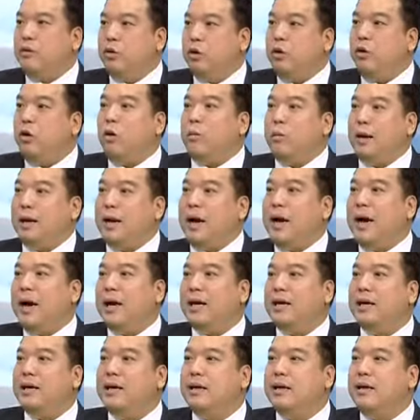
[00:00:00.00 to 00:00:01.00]
รถออกไปได้
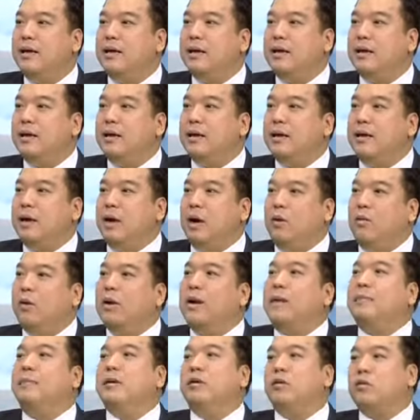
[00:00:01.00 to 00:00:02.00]
ครับ เรา
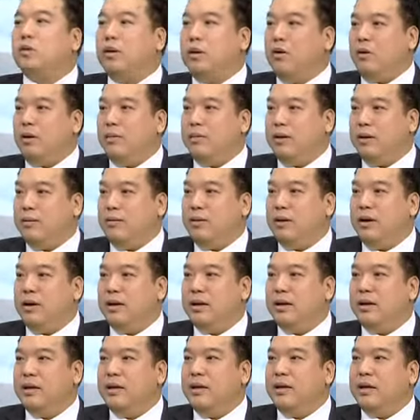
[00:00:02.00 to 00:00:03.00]
ก็รับนักท่องเที่ยวได้เพิ่ม
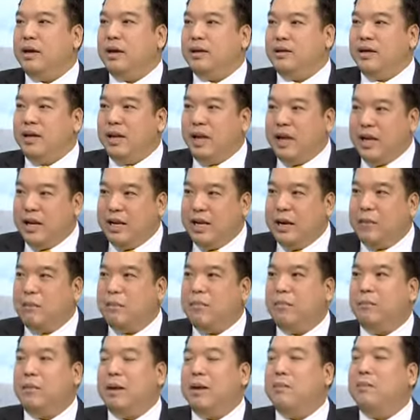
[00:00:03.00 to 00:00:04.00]
ขึ้น ฉะนั้นอันเนี้ย
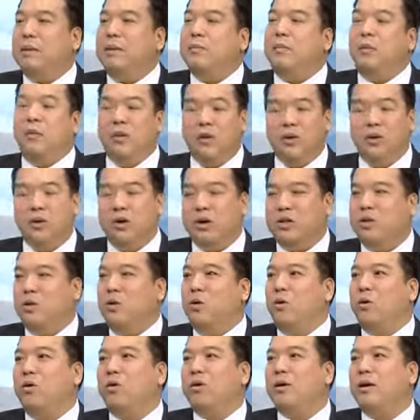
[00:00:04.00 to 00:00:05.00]
มันมีผลโดย
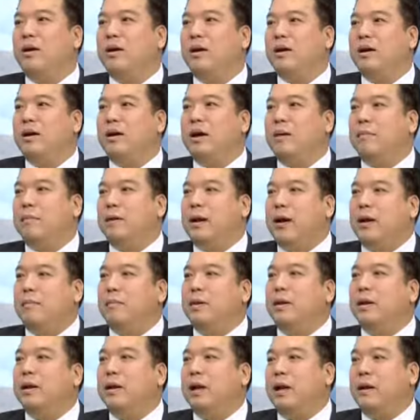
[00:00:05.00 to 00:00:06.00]
ตรงรกับการ
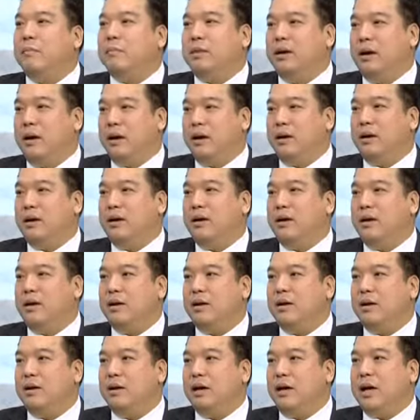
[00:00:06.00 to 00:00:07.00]
พัฒนาเมือง
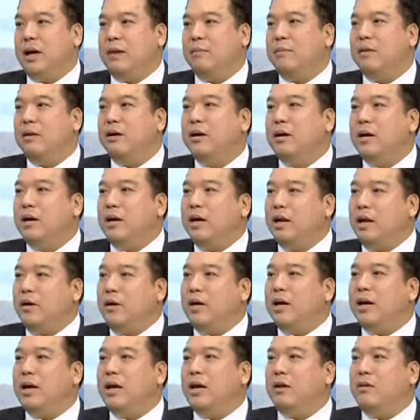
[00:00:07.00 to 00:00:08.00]
นะครับ แล้
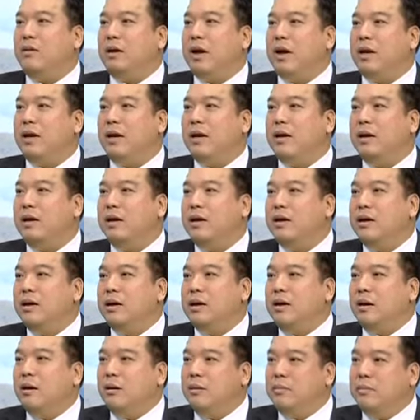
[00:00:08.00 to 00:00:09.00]
วในขณะเดียวกันเนี่ย
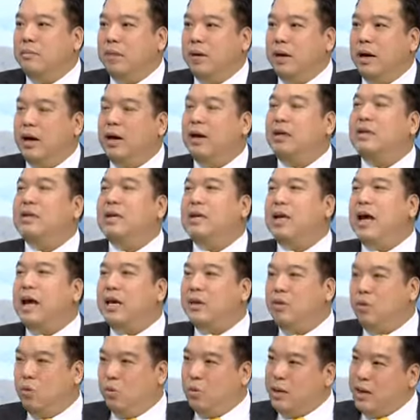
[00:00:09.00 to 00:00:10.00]
เมืองก็จะ
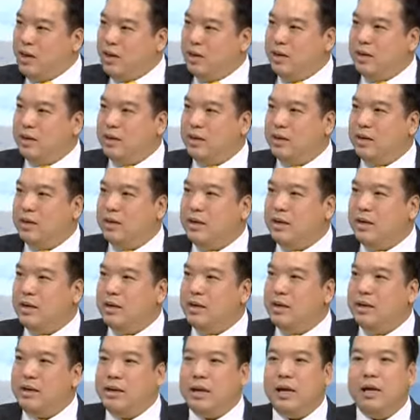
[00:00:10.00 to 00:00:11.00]
น่าอยู่มากขึ้น
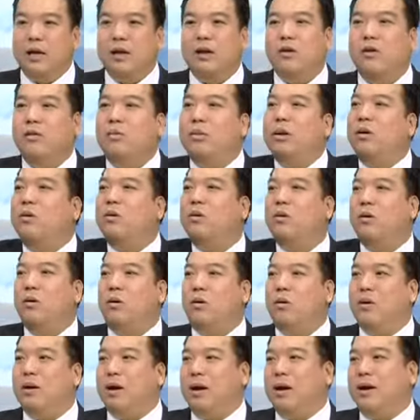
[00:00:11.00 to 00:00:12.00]
คือถ้าถนนมัน
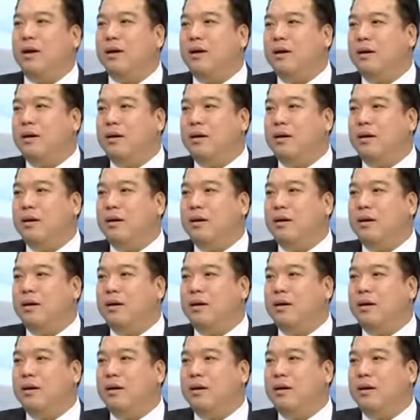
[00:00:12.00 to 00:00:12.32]
โล่งๆเนี่ย